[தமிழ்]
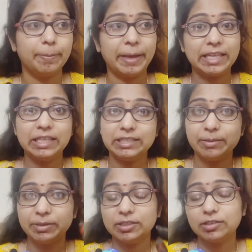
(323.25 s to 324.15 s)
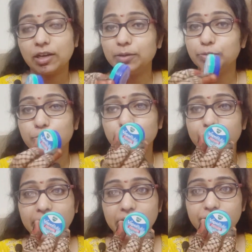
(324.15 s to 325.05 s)
மெஹந்தி சீமந்தத்துக்காக
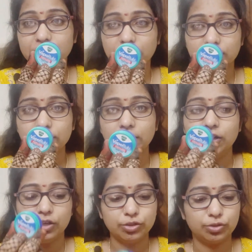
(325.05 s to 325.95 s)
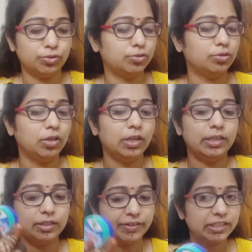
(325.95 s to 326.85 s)
போடும்போது வாங்கிட்டு வந்தார் ஸோ
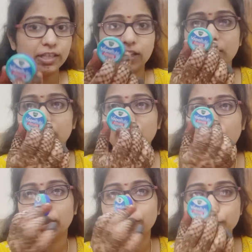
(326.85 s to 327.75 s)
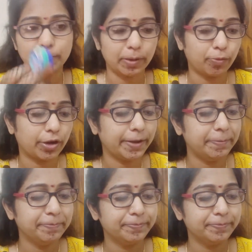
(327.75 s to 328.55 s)
இந்த விக்ஸை தான் நான் நான் யூஸ் பண்ண போகிறேன்